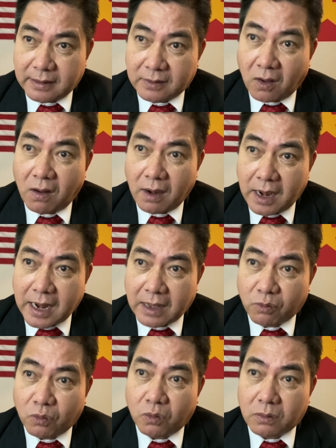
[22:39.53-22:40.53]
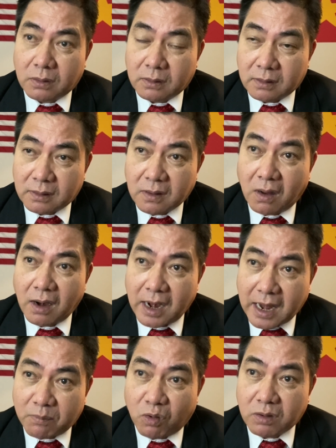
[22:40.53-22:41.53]
đó là đó
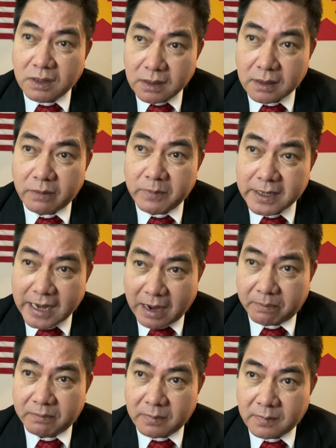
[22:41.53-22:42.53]
là một nước ở miền Nam